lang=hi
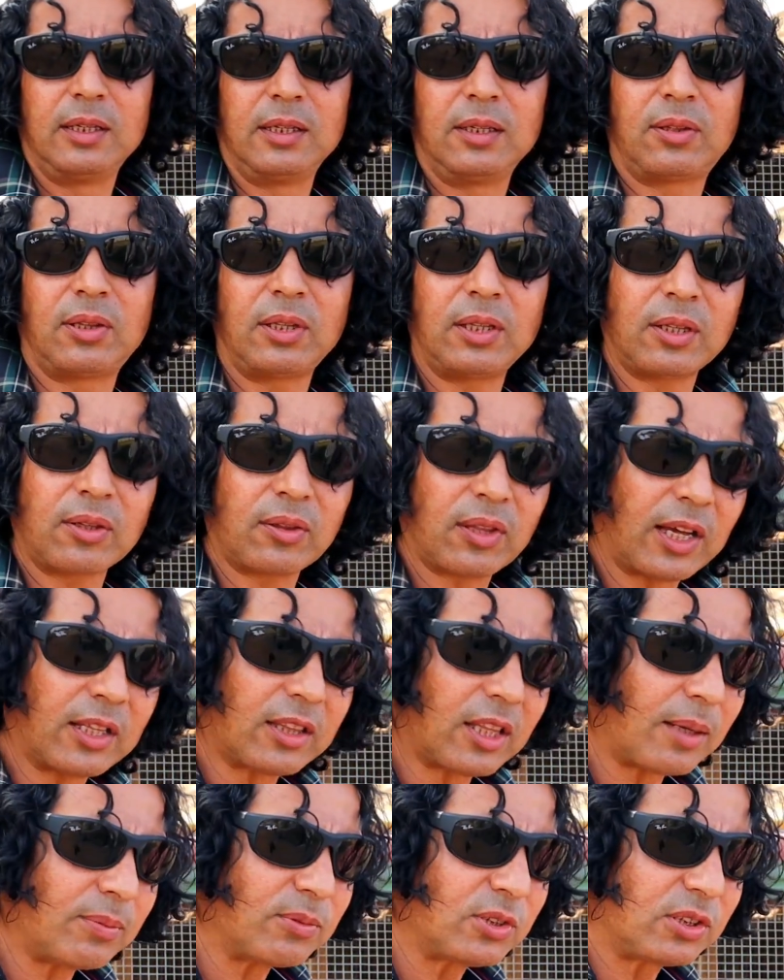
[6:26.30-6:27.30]
इसी के
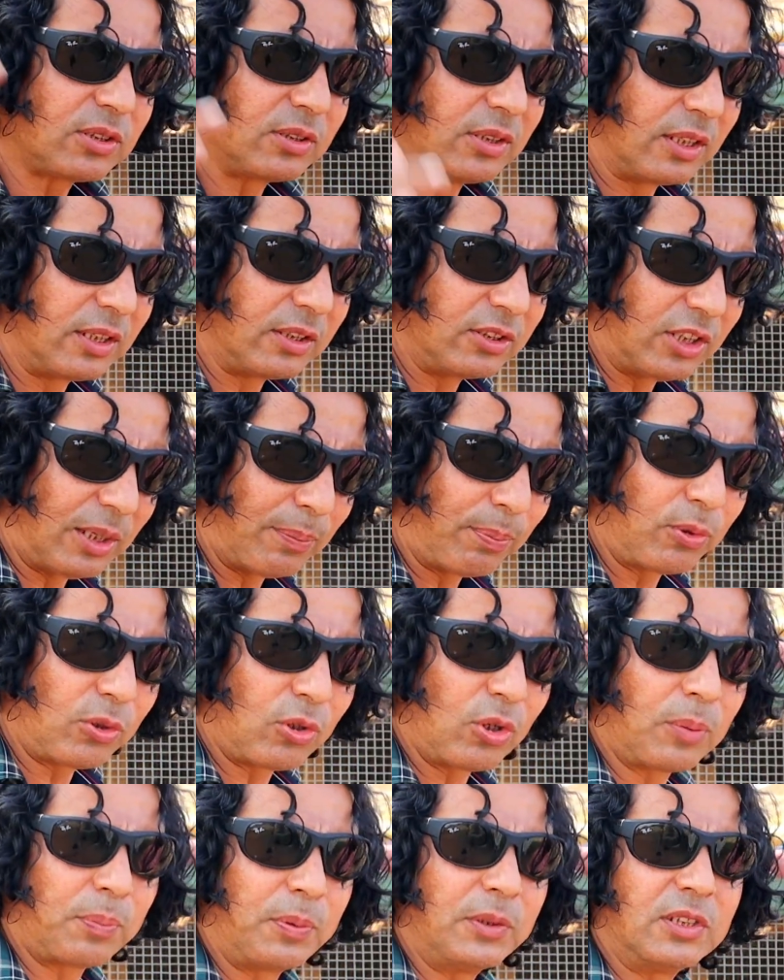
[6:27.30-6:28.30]
साथ आप जयपुर
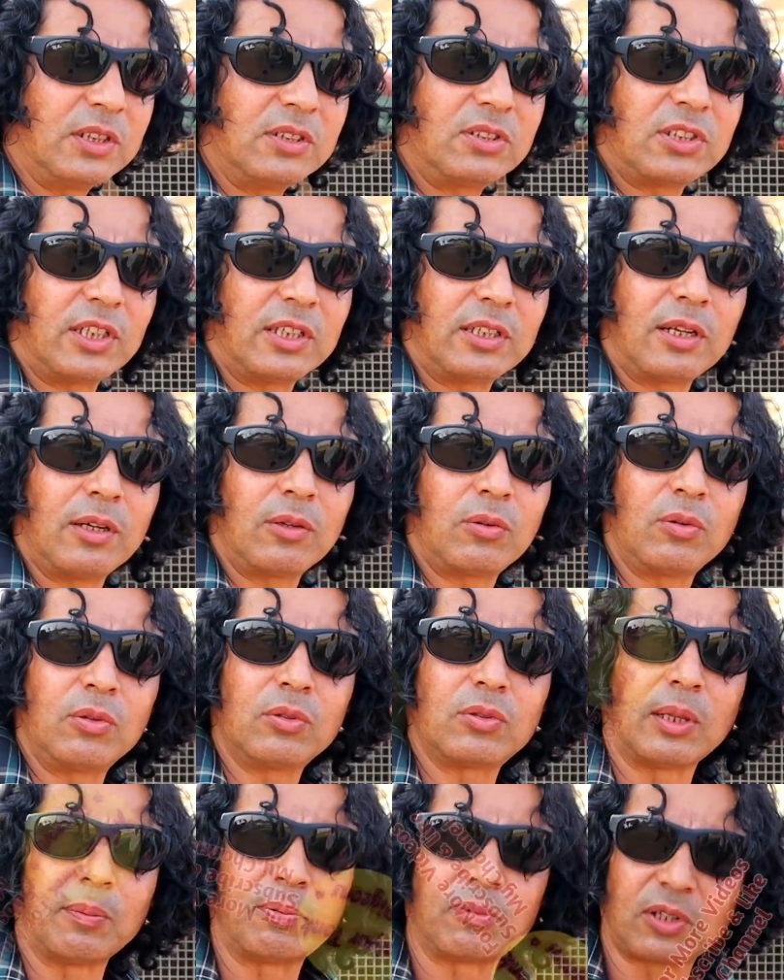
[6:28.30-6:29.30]
टॉक पिजन्स चैनल
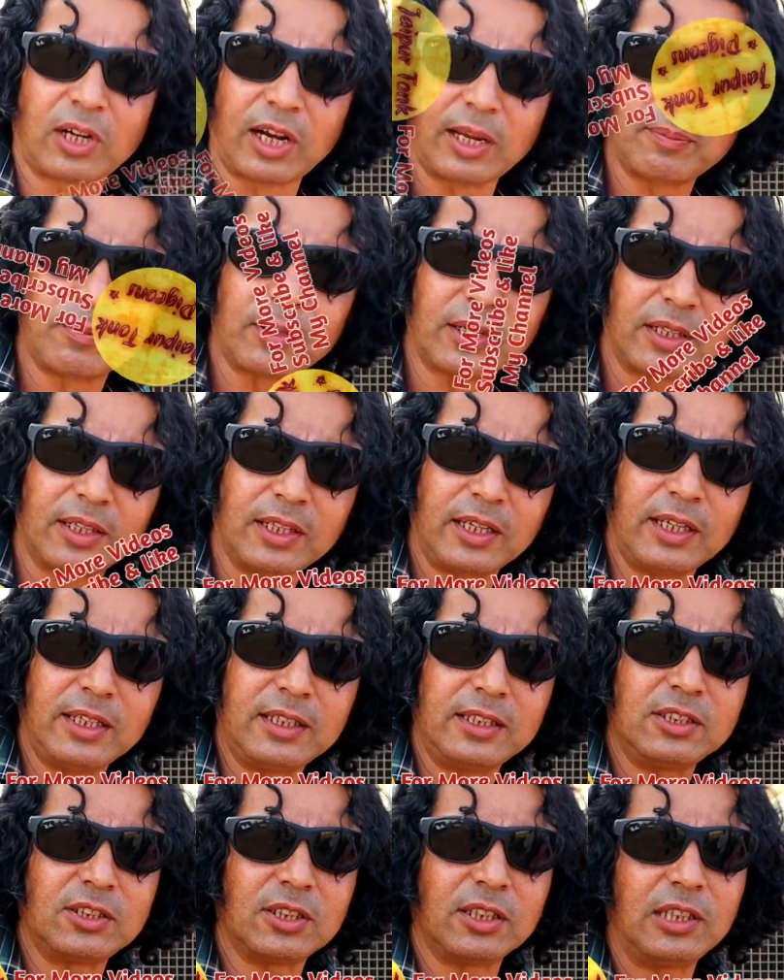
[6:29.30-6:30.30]
को सब्सक्राइब कर दें
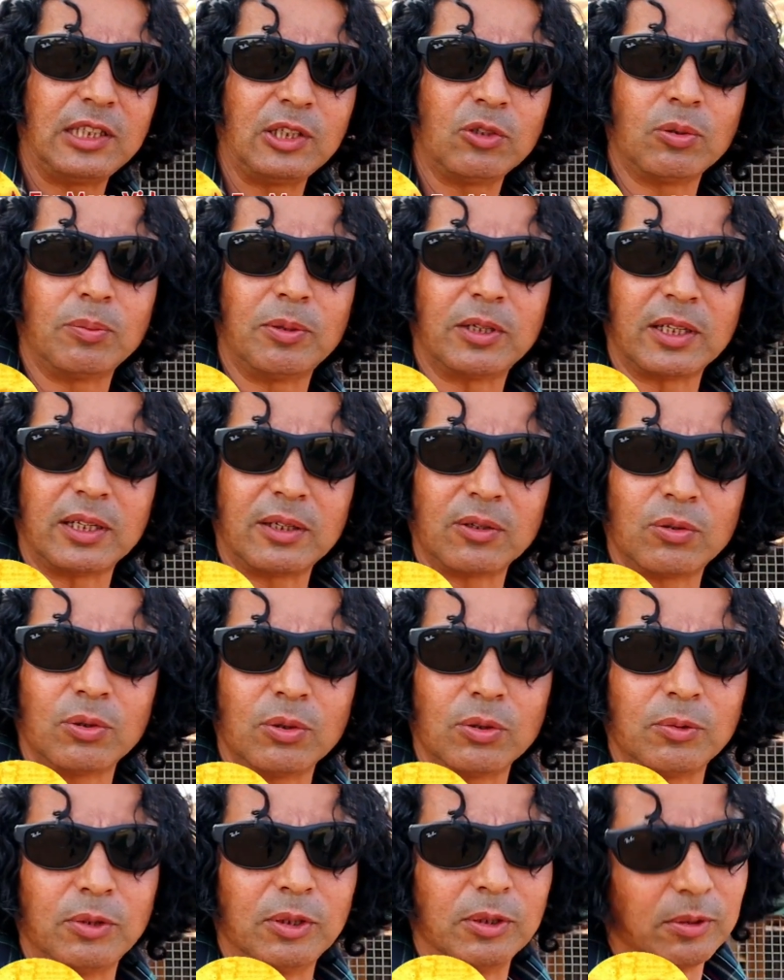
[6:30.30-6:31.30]
नीचे दिए हुए बटन
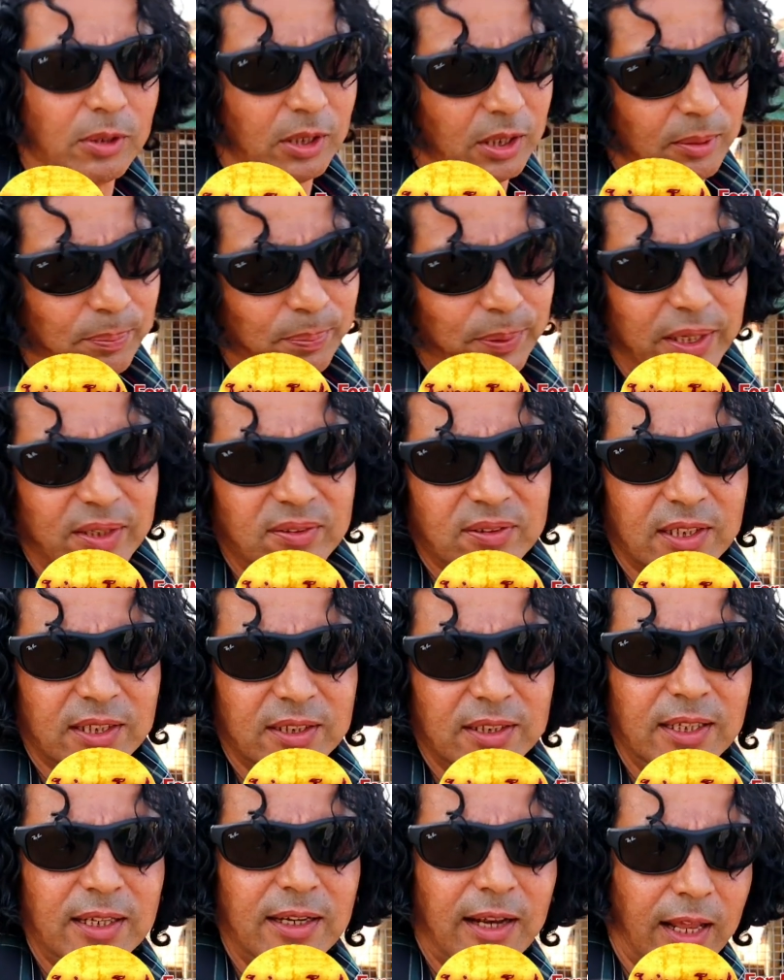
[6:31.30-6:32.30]
को प्रेस कर
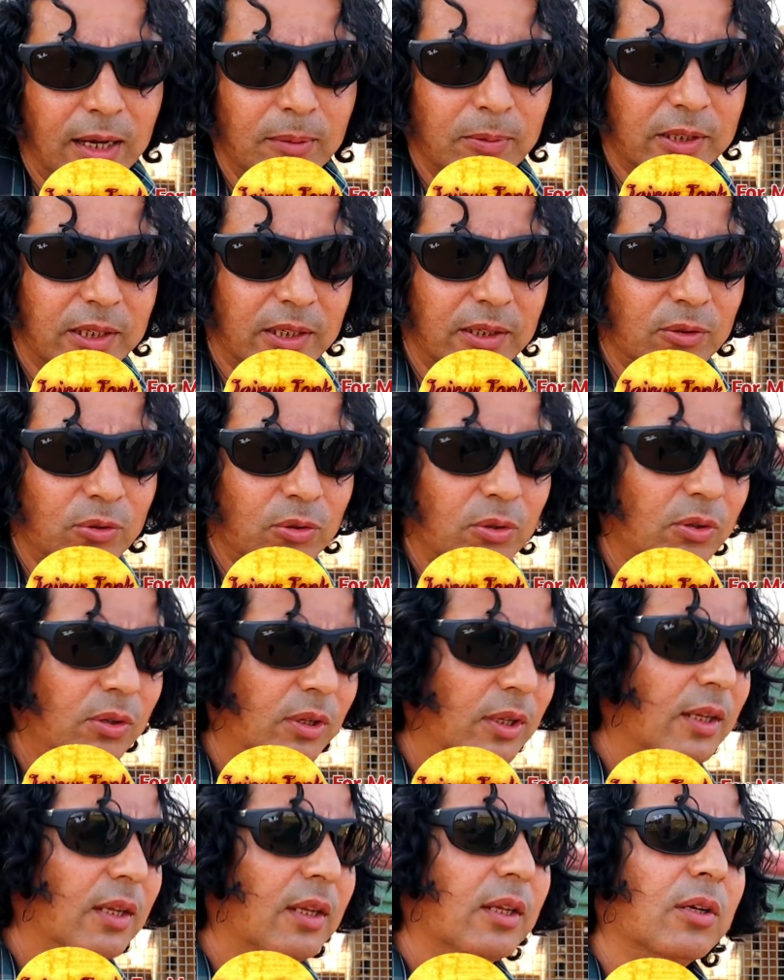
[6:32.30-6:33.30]
दें लाल बटन को
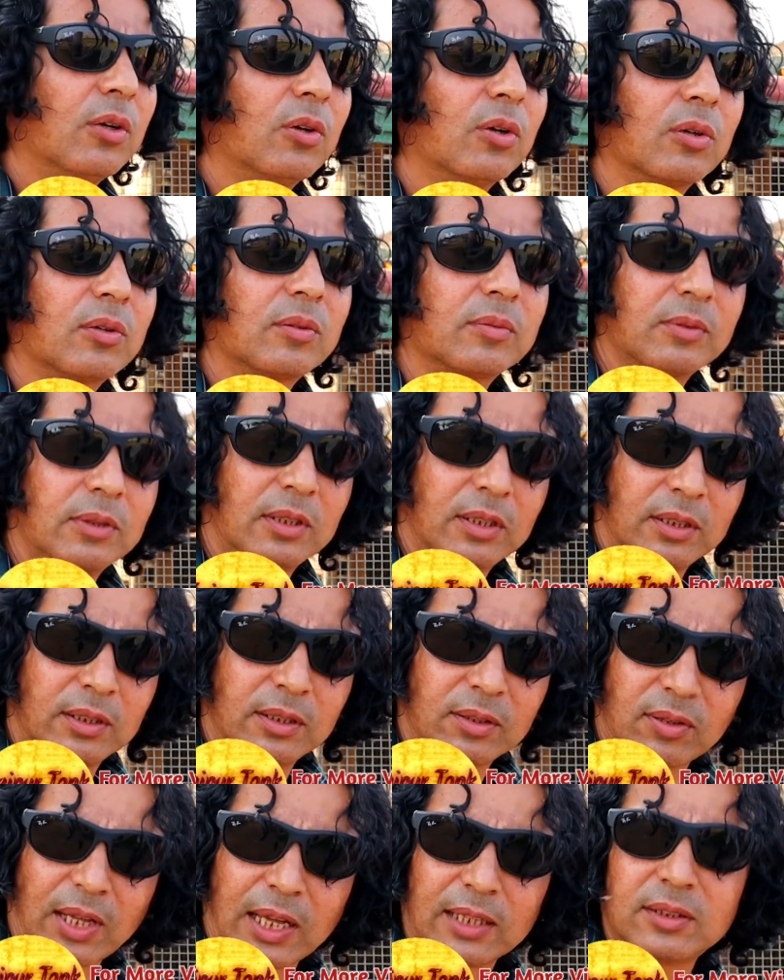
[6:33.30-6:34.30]
और
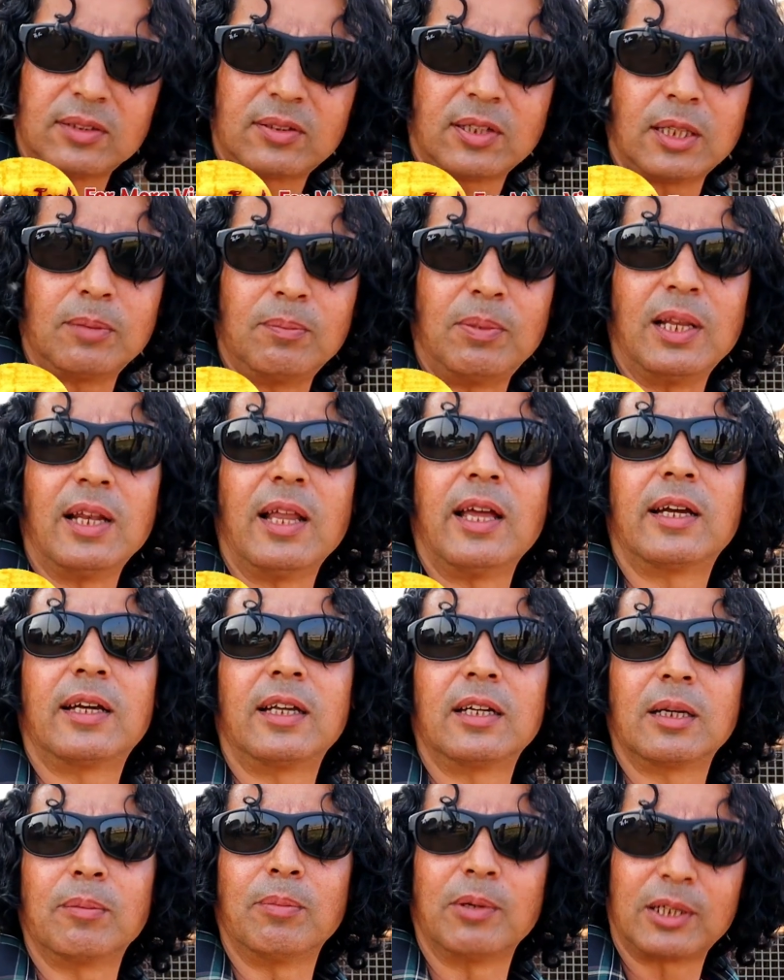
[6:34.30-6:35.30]
साथ ही साथ बेल
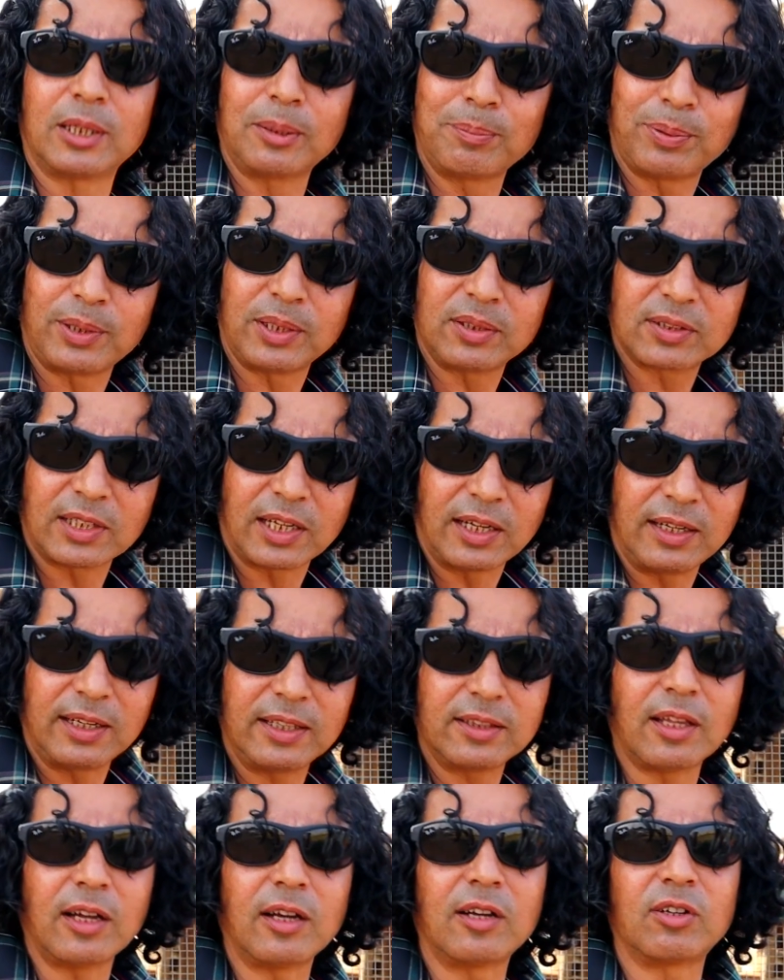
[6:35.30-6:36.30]
आइकन का बटन प्रेस कर
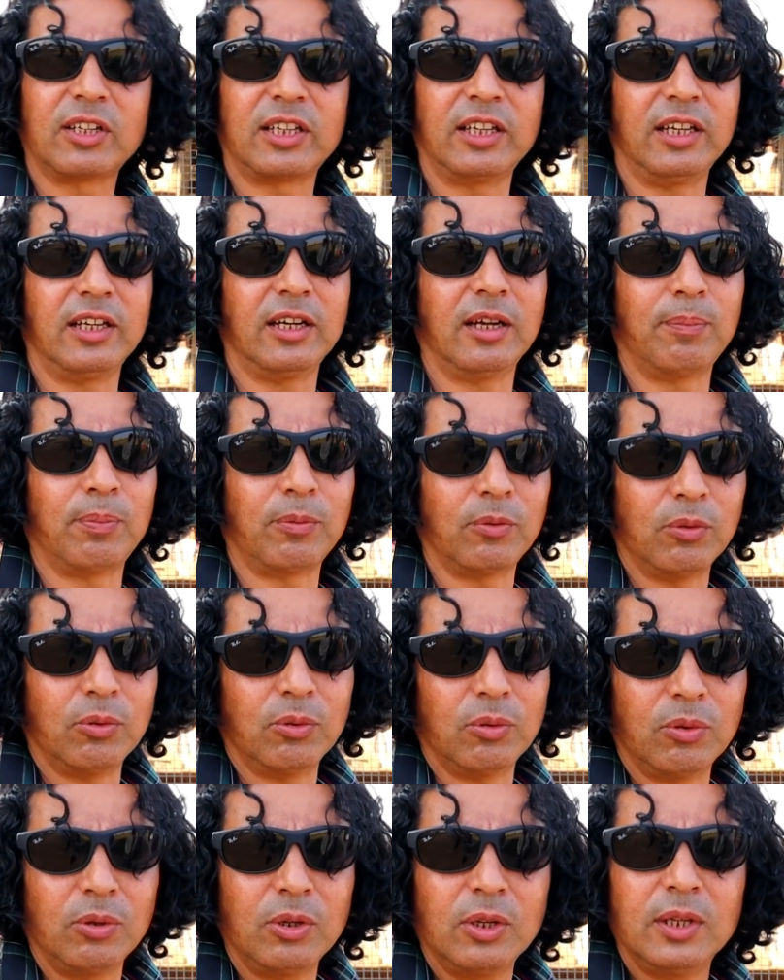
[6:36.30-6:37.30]
लें ताकि
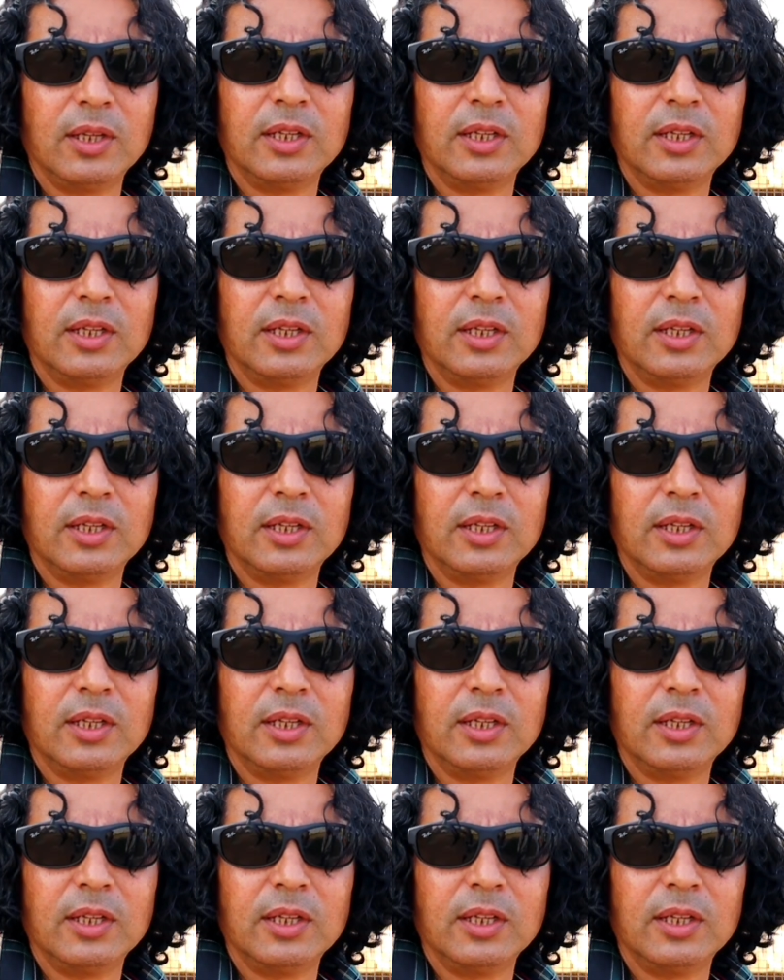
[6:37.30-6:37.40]
आपको